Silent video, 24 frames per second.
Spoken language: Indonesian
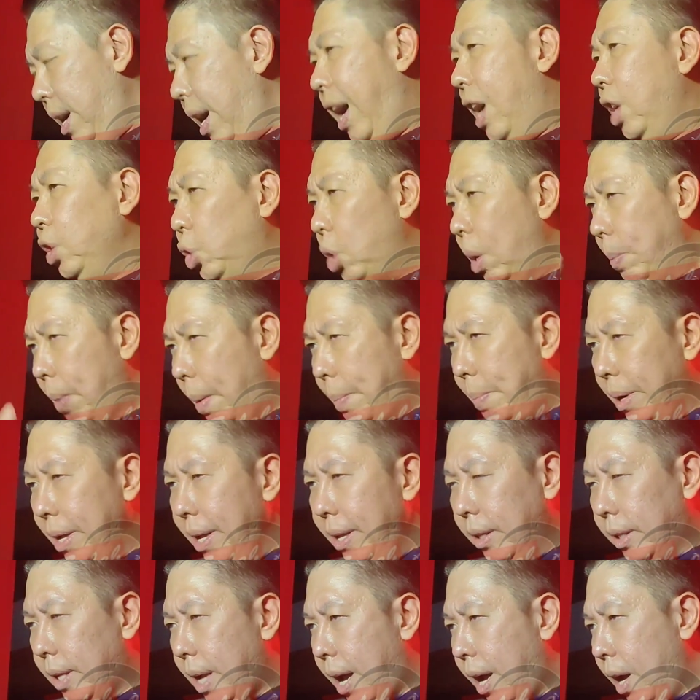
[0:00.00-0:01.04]
anjuran
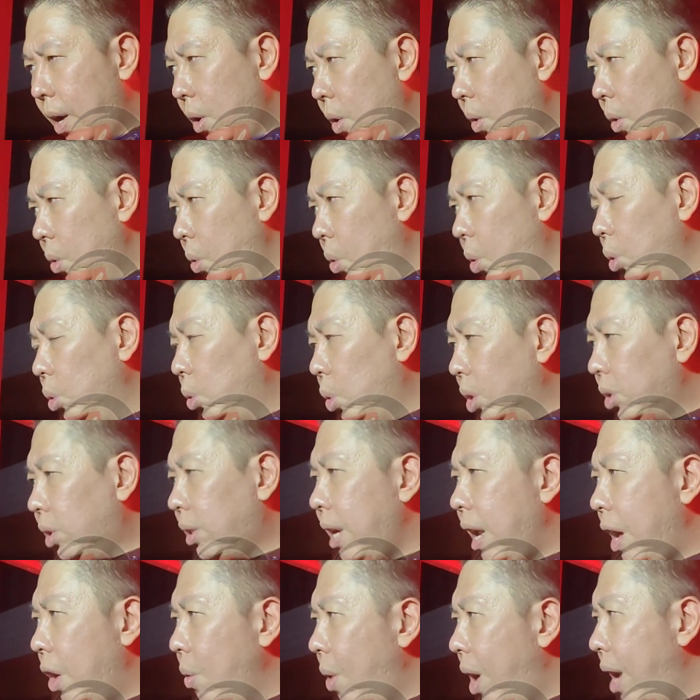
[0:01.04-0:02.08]
pemerintah untuk
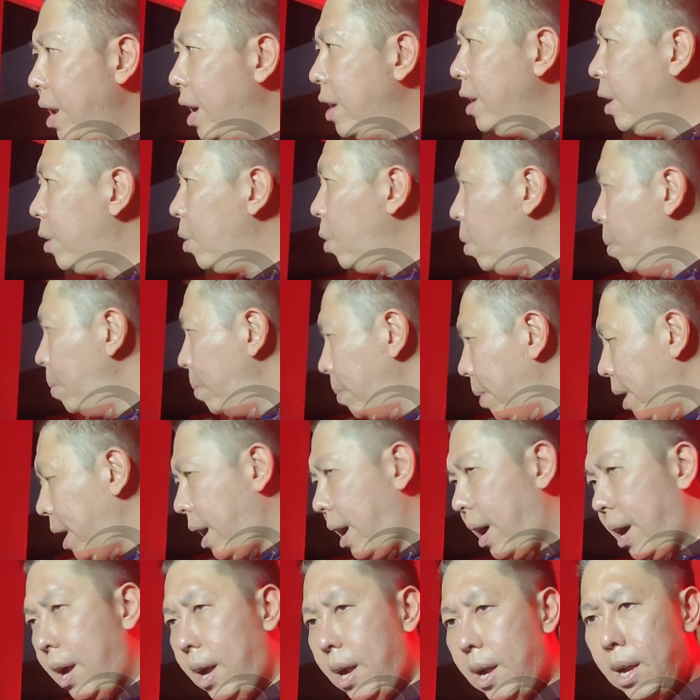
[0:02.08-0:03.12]
selalu ada di
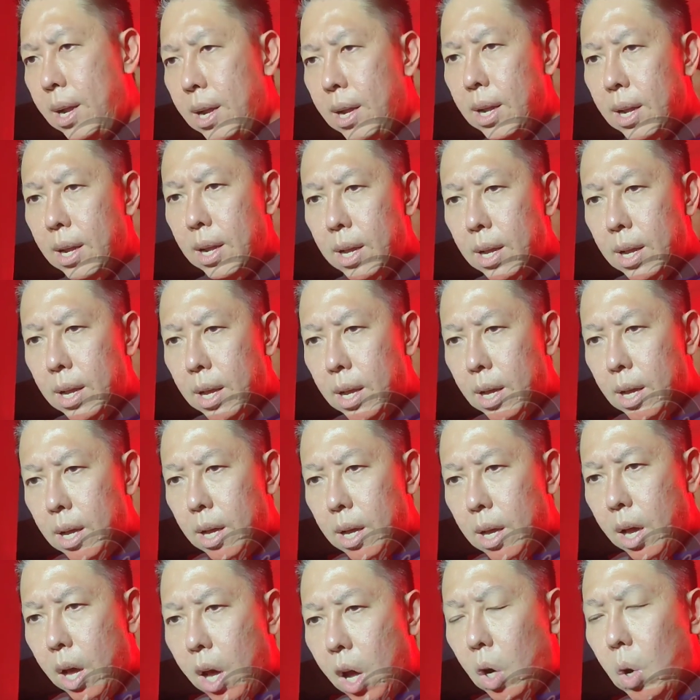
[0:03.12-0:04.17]
rumah
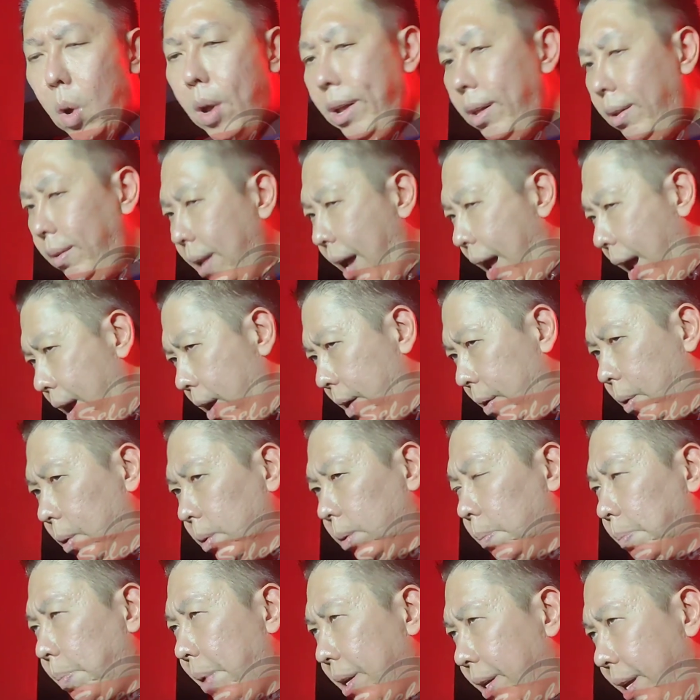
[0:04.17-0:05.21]
Roy
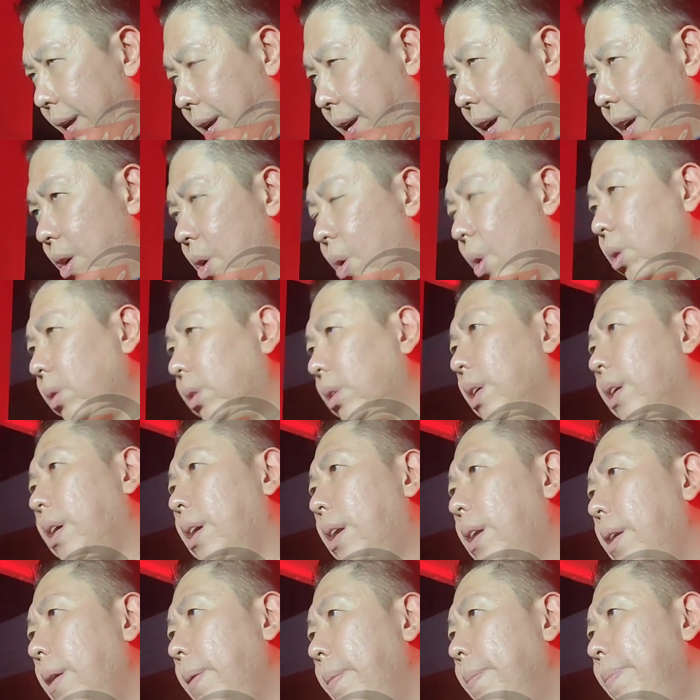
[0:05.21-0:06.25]
takut pergi ke
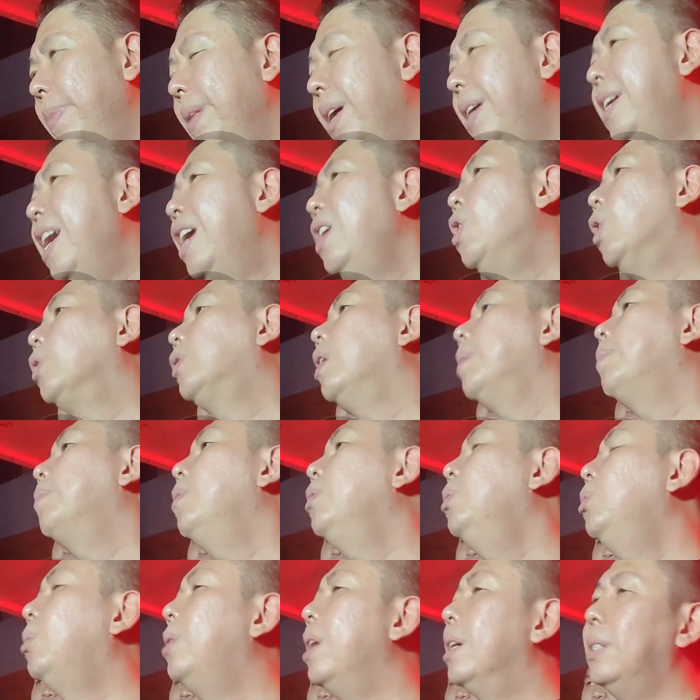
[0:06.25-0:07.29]
dokter dan dokter
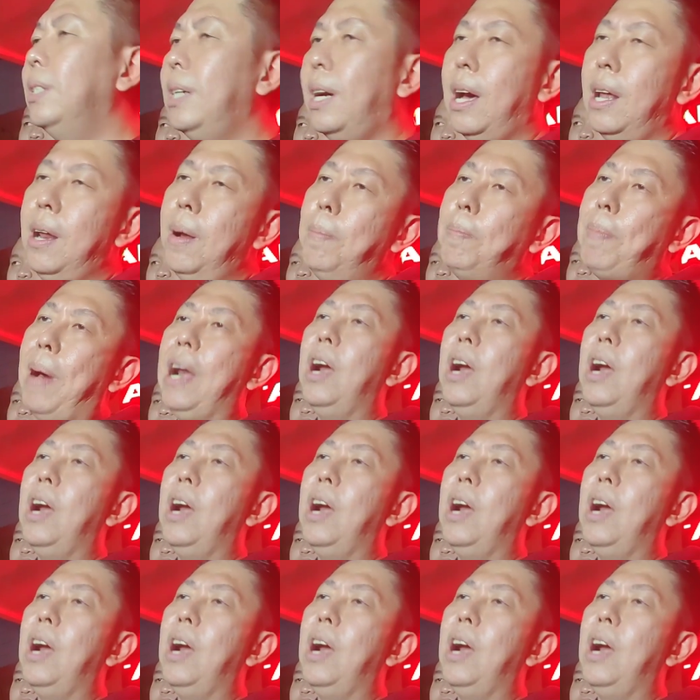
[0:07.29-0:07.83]
pun juga sekarang